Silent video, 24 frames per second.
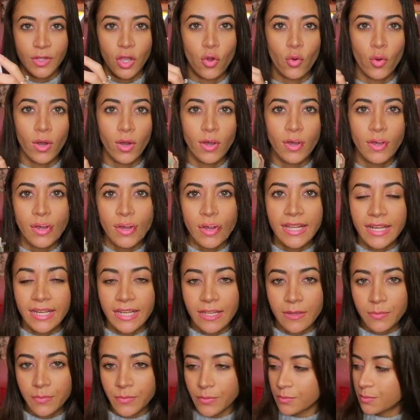هو
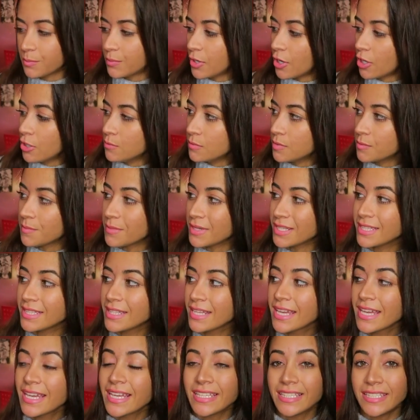ليب بالم من
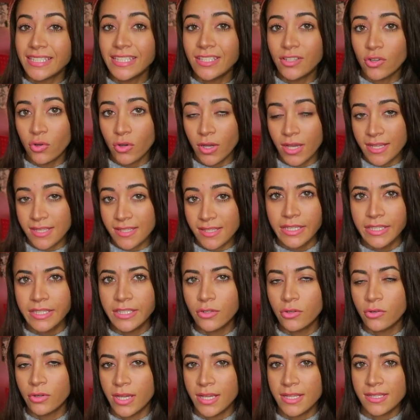اي او اس
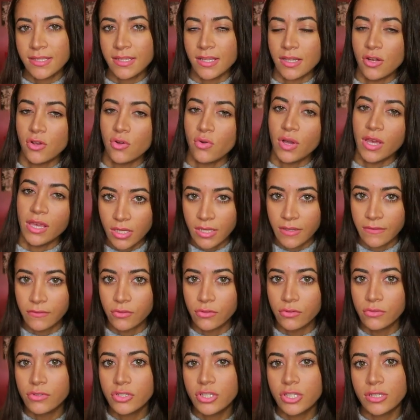اي او اس اللي هو
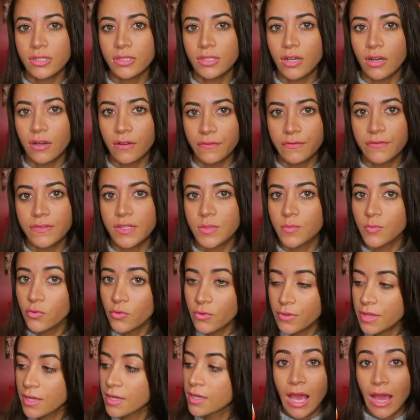ايفولوشن اوف
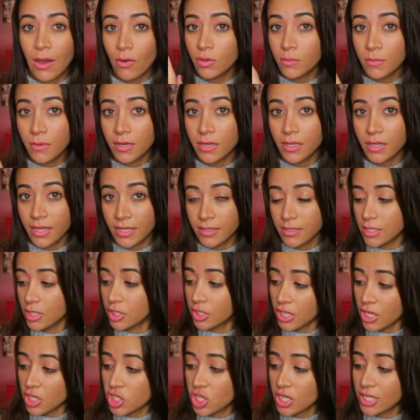سموث اول مره كان
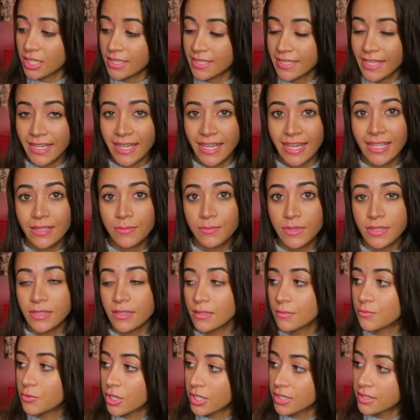يطلع الشكل ده كان من
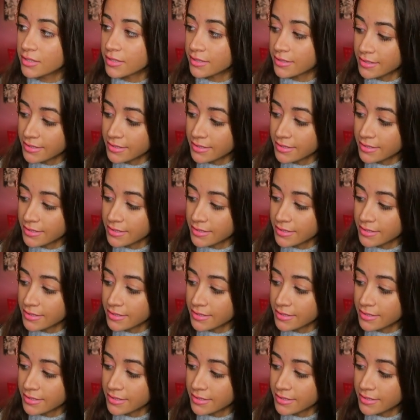البراند